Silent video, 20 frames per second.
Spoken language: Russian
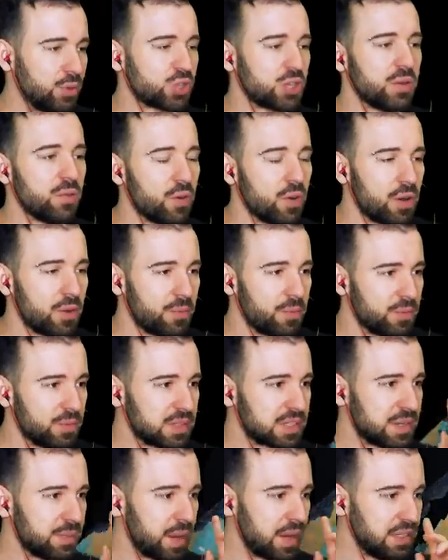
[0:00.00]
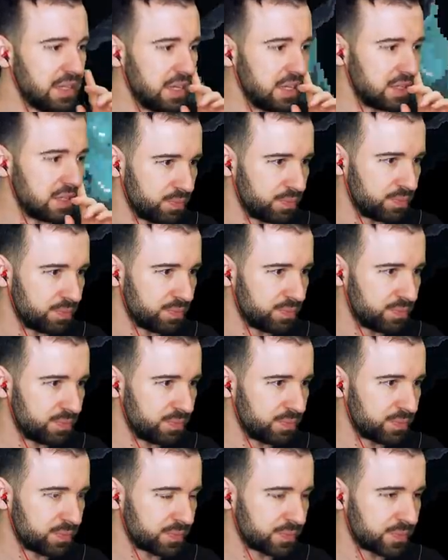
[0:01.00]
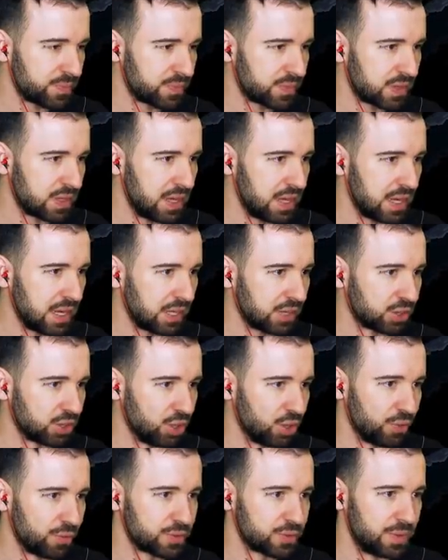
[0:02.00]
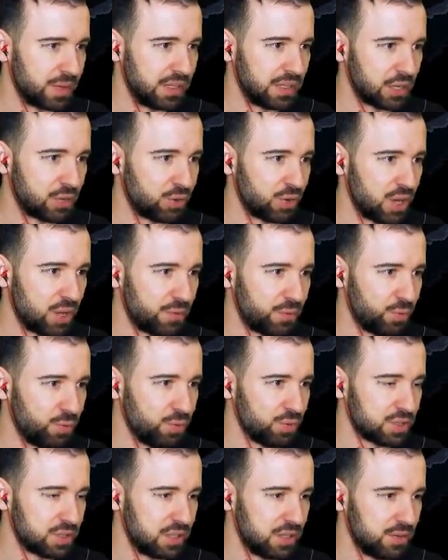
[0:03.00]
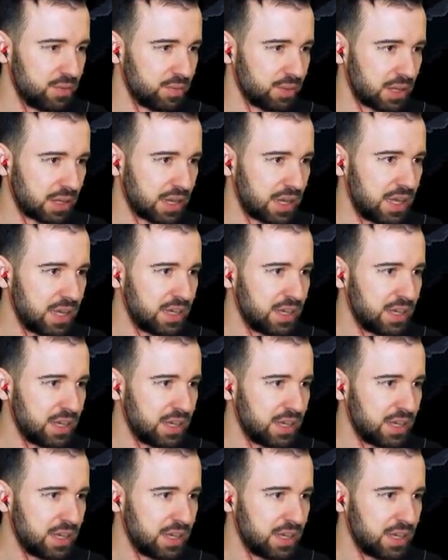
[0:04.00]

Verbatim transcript: нужно его заманить. М м-м-м, я готов. Смотри, какой я вкусный. Какая